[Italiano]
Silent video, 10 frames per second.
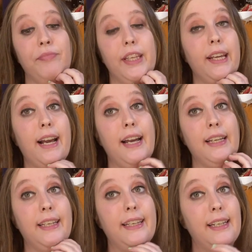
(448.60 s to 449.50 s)

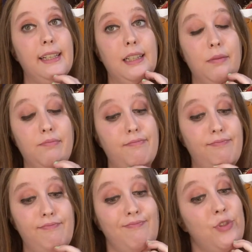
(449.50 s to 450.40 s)
direi che
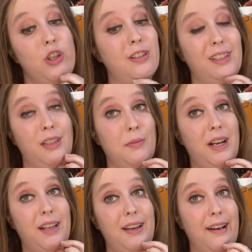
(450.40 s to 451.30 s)
um, ci è andata
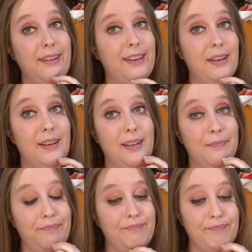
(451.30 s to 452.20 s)
male
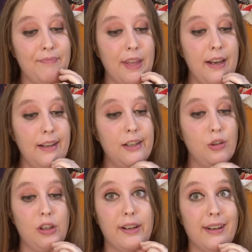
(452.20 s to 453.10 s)
anche
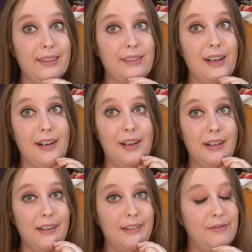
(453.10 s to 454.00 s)
col
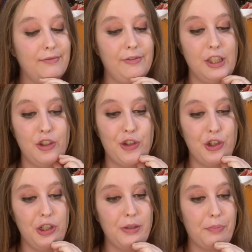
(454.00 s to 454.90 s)
gratta
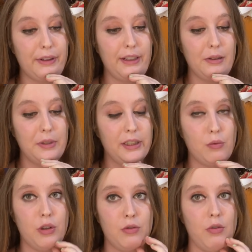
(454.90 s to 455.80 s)
vinci praticamente
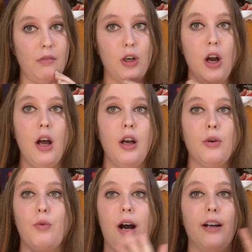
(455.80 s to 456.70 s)
quello nuovo
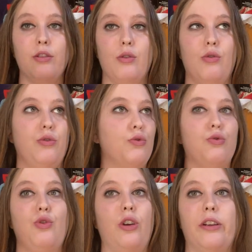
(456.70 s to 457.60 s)
Qua non,
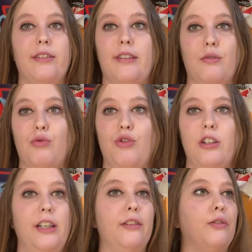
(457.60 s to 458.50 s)
non so che sta
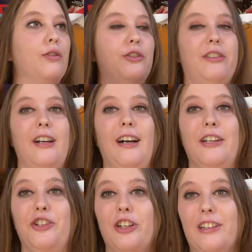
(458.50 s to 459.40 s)
succedendo, tra
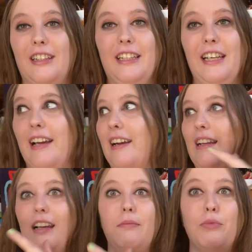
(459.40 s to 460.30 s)
i
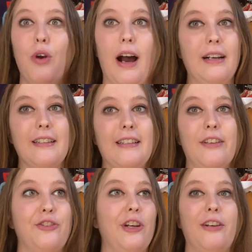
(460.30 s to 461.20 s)
giardinieri,
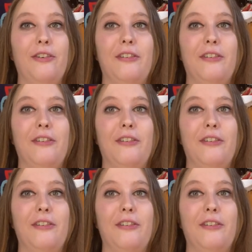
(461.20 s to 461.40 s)
l'ambulanza, cioè